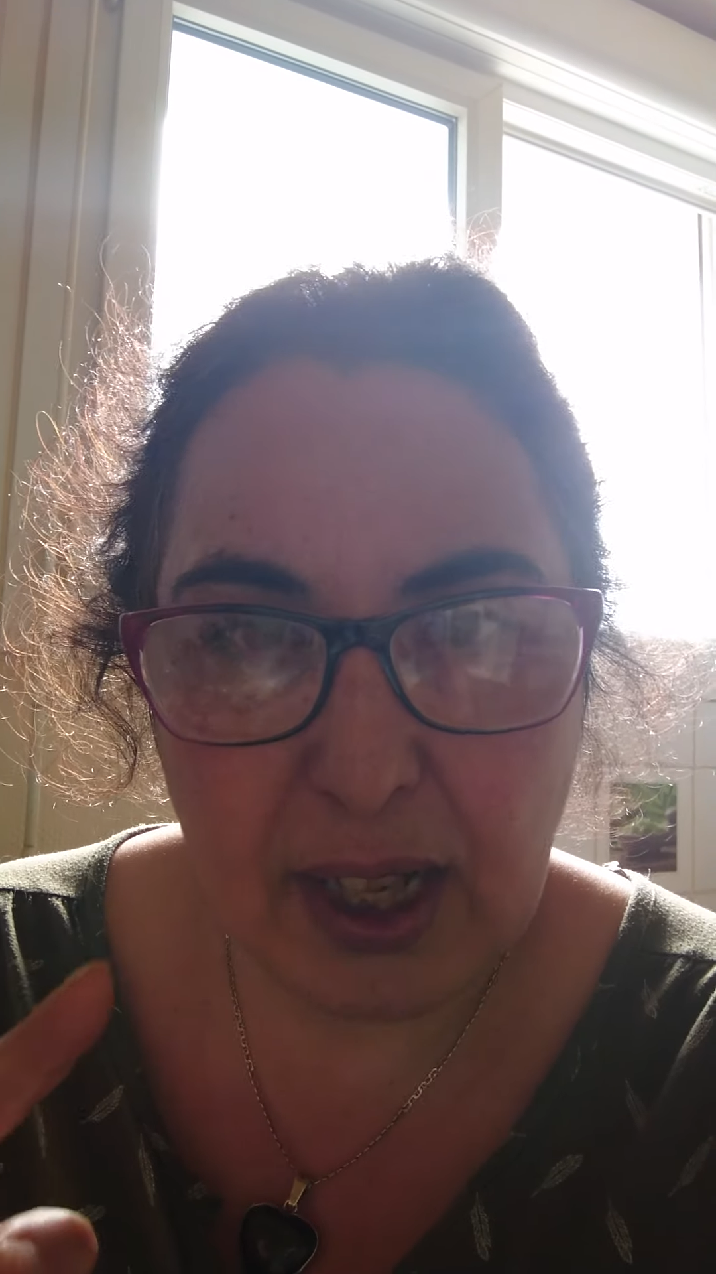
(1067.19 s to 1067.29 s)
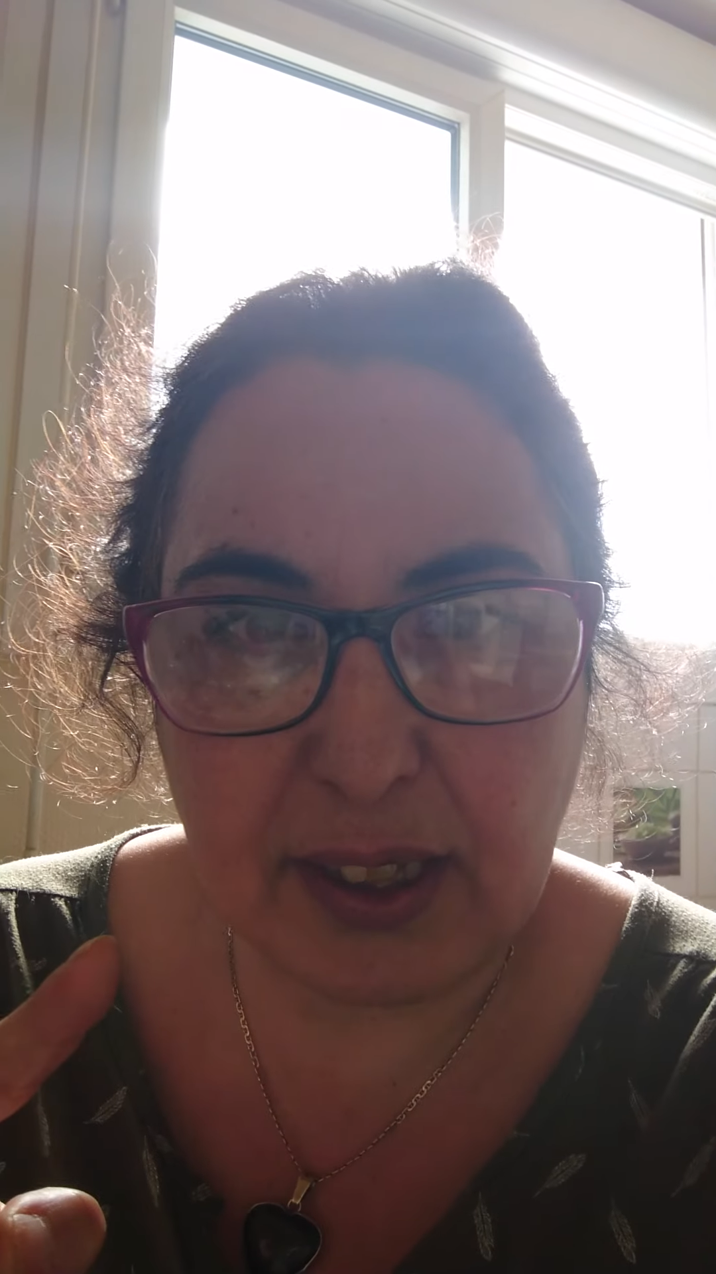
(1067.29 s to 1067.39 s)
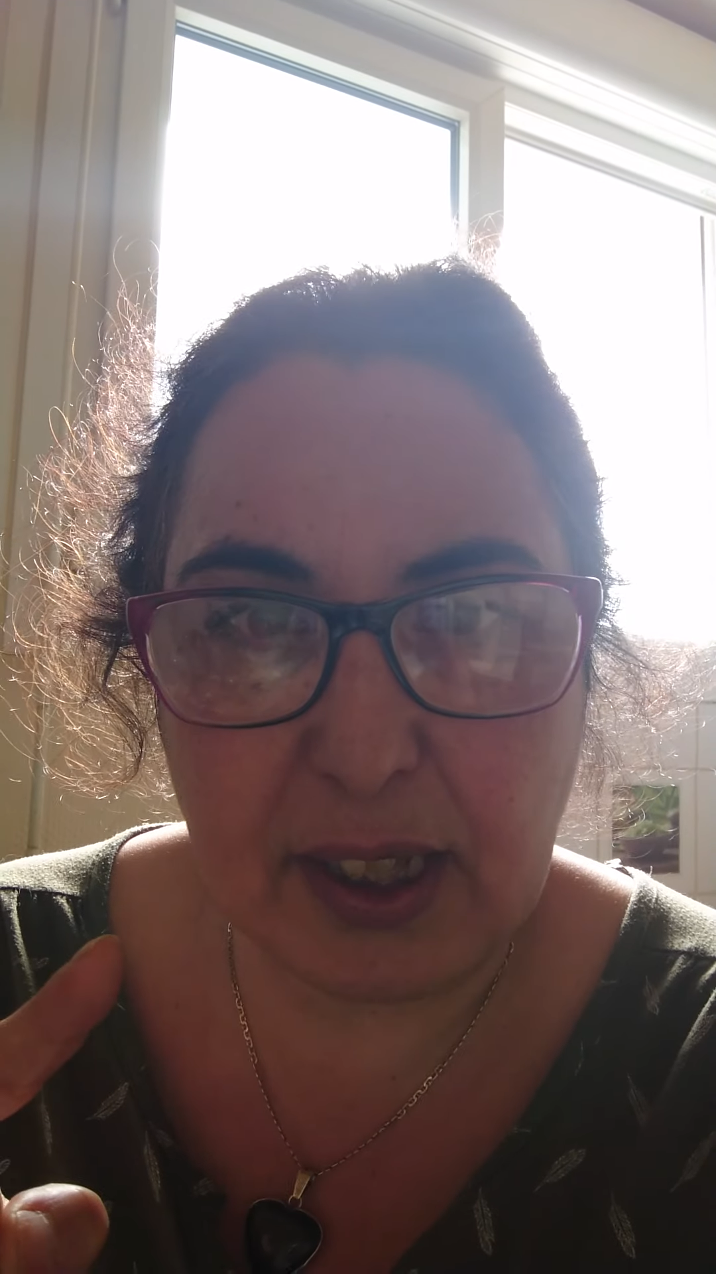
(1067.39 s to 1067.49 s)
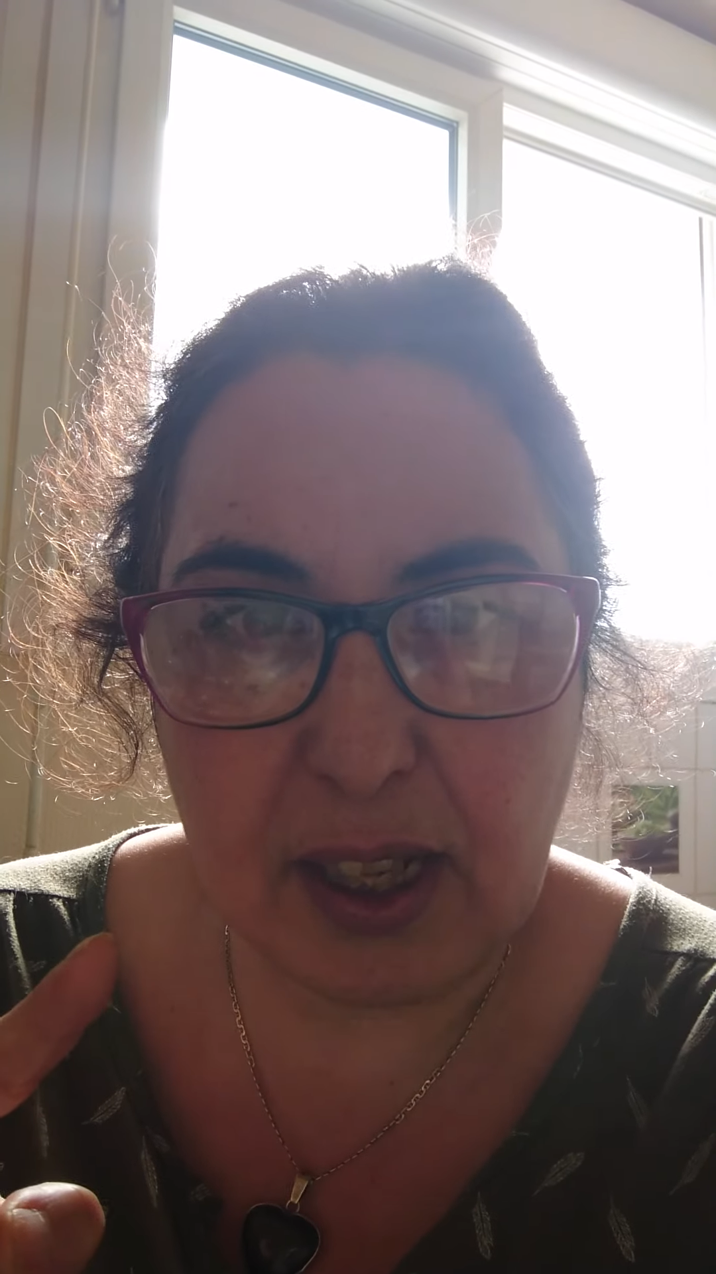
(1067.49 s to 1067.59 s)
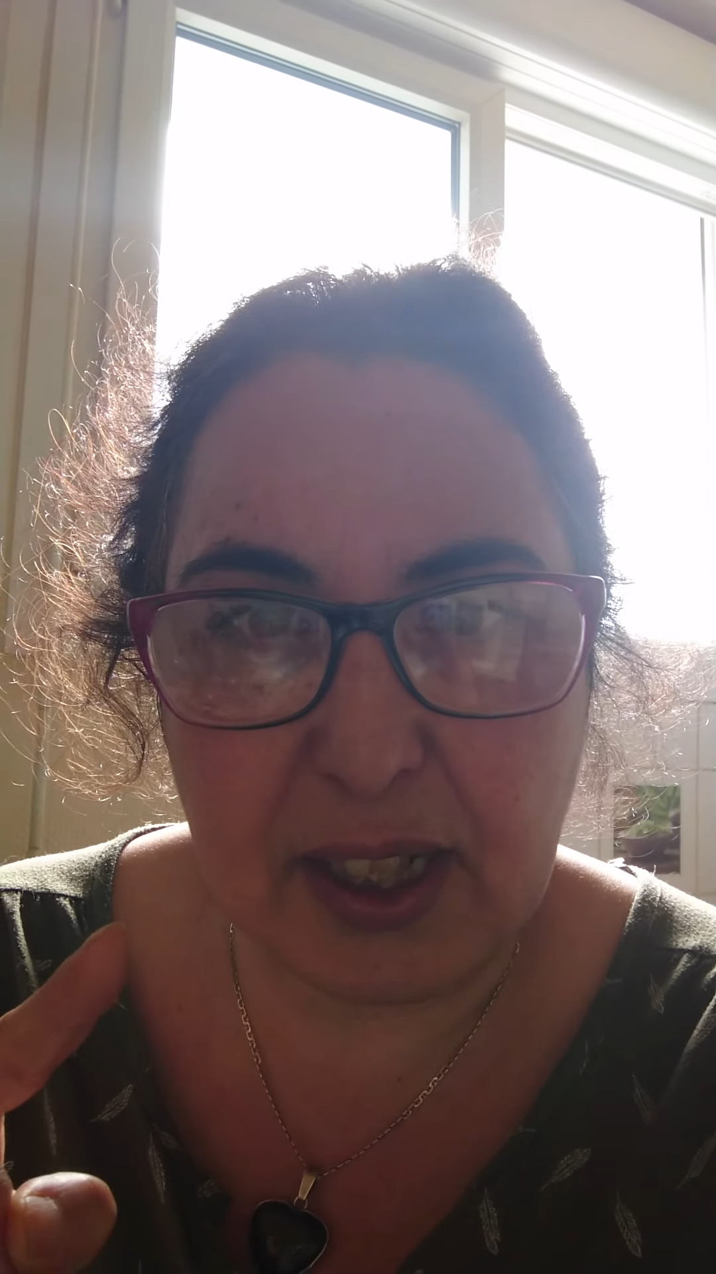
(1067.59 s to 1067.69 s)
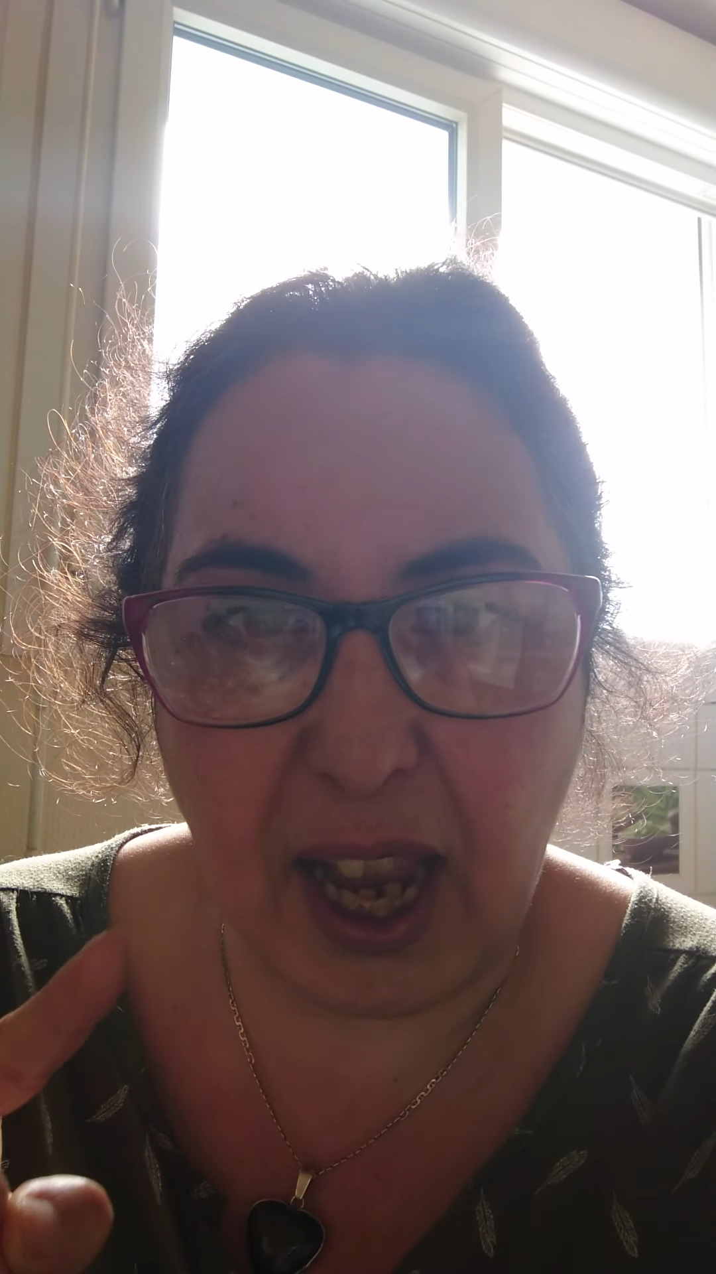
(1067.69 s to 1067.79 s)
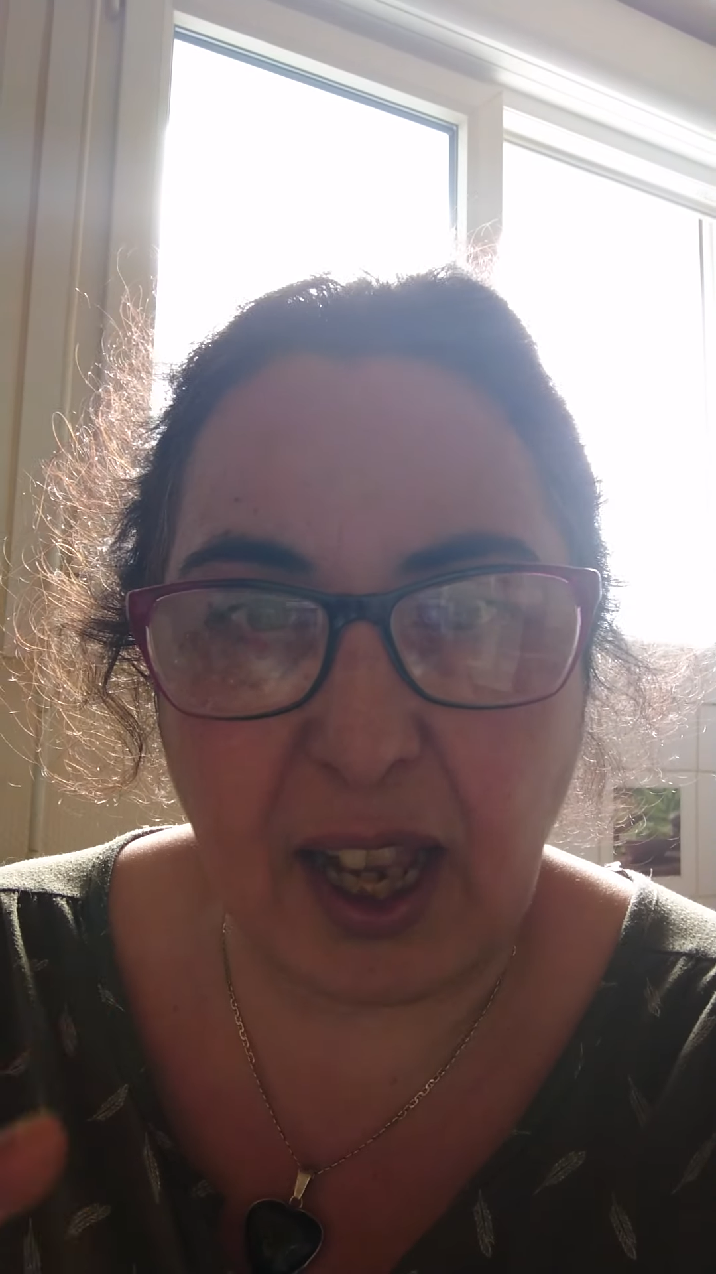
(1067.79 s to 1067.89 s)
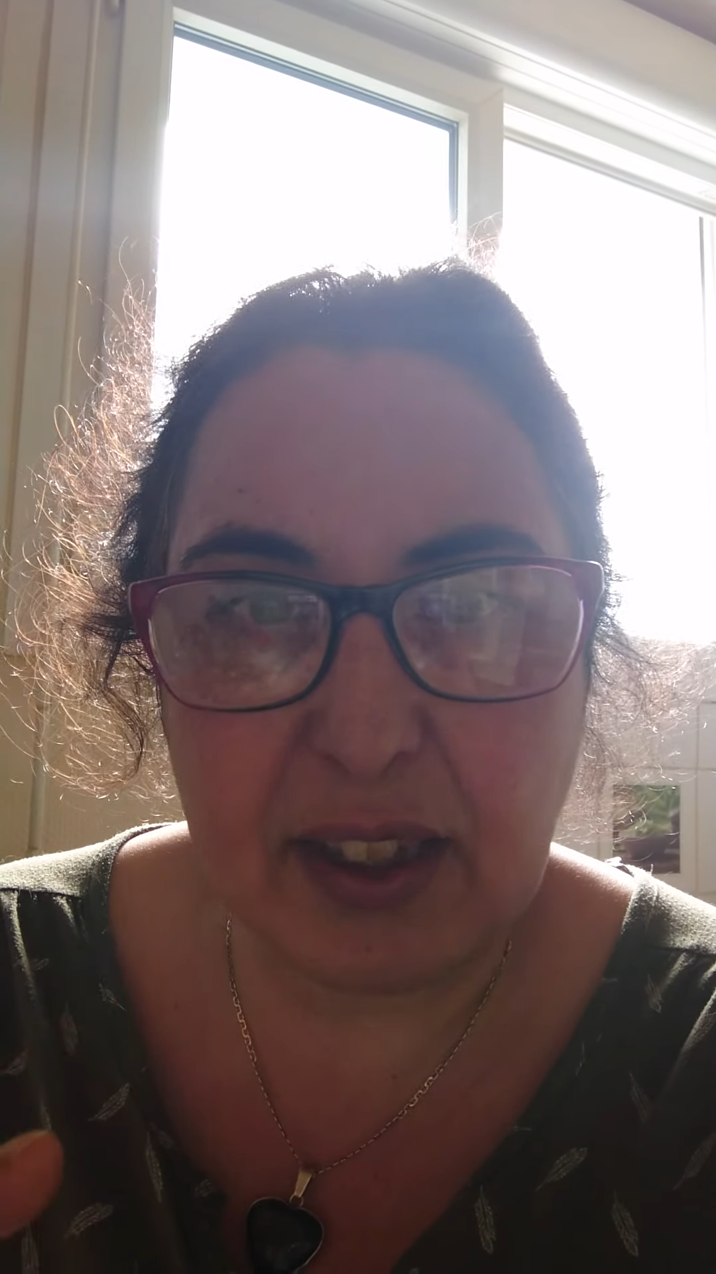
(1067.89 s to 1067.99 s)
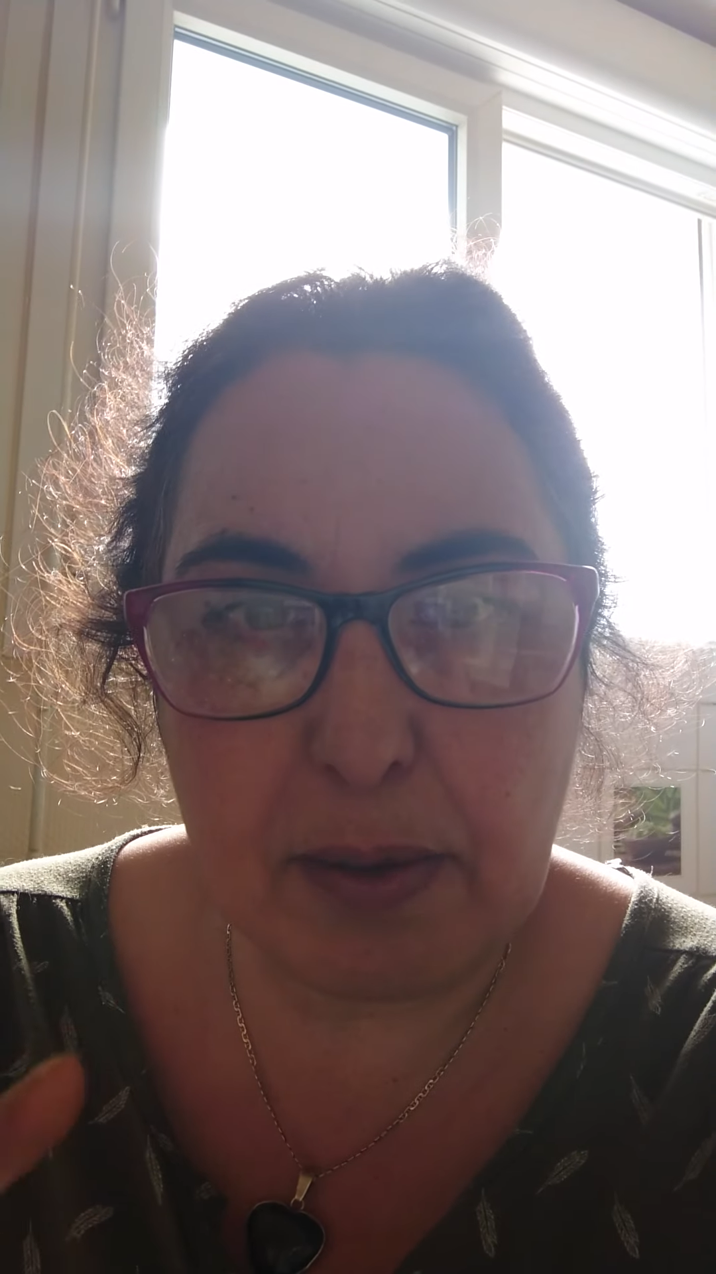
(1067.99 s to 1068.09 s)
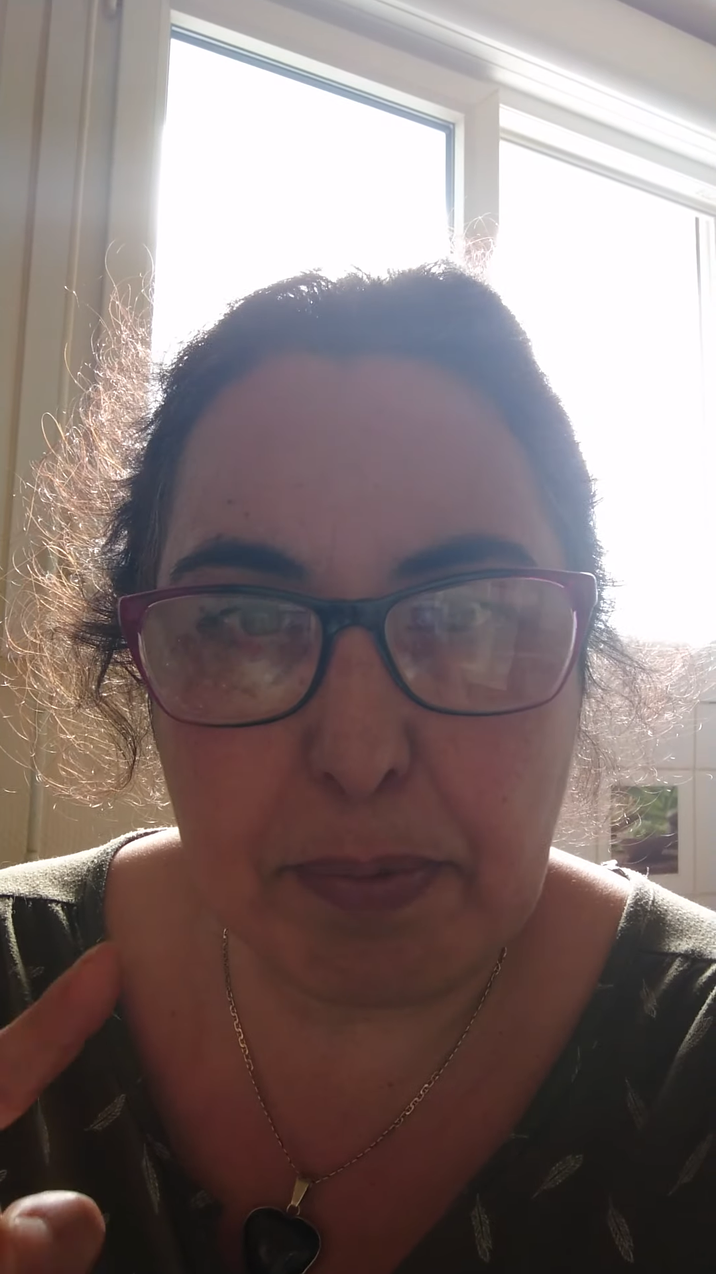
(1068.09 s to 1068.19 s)
et ces
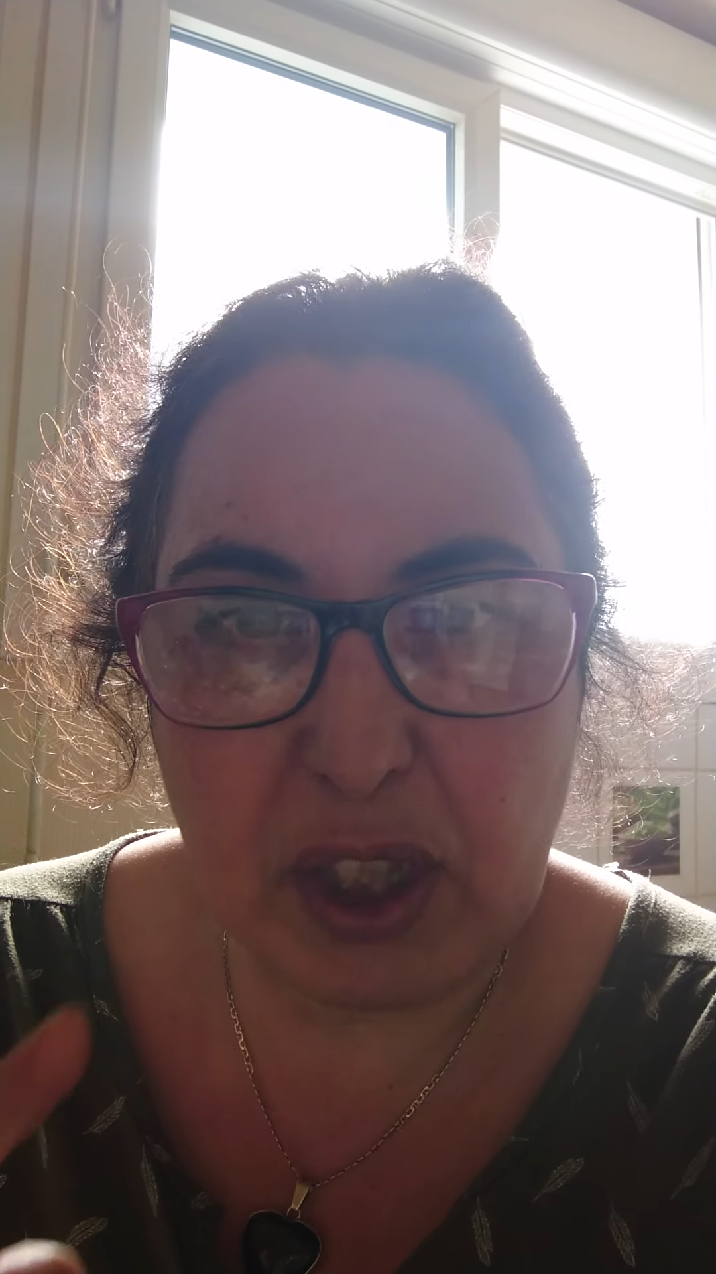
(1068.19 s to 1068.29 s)
gradins de